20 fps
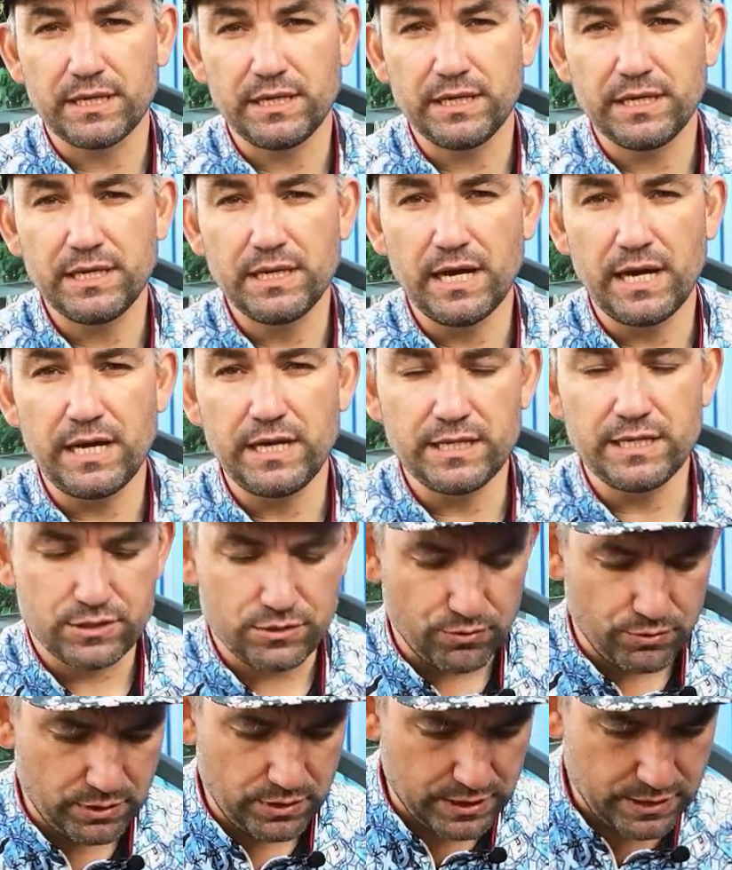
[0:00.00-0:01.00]

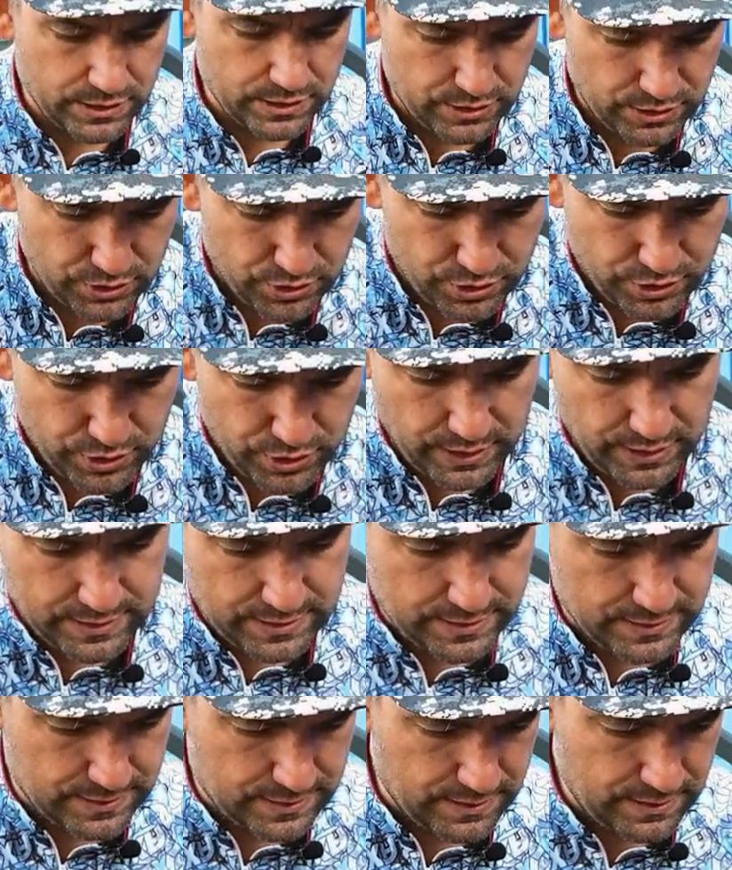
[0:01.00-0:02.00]
Легалис у нас
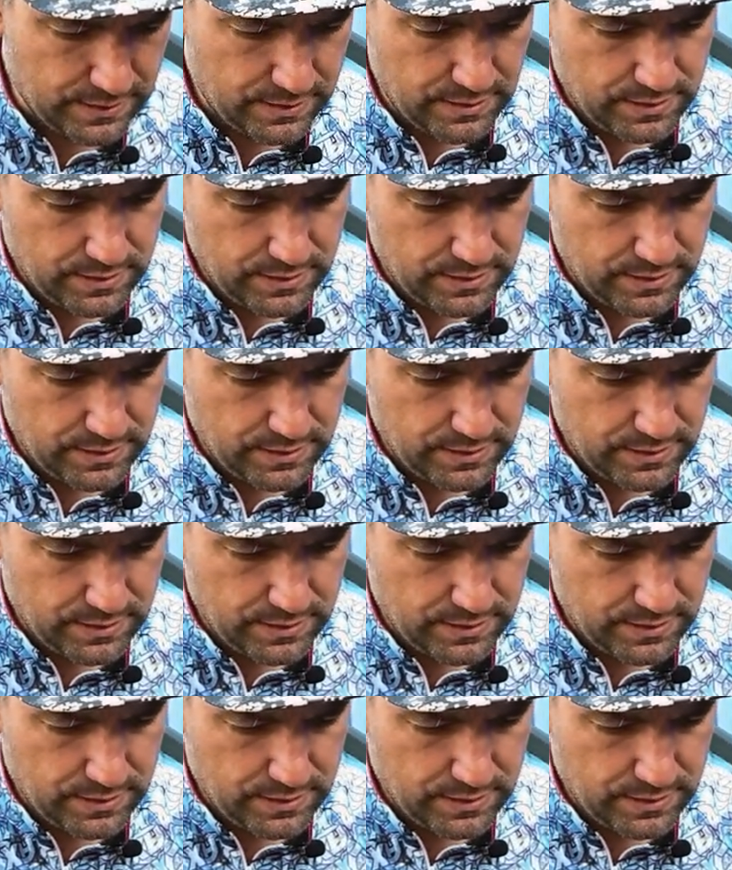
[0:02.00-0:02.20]
сейчас,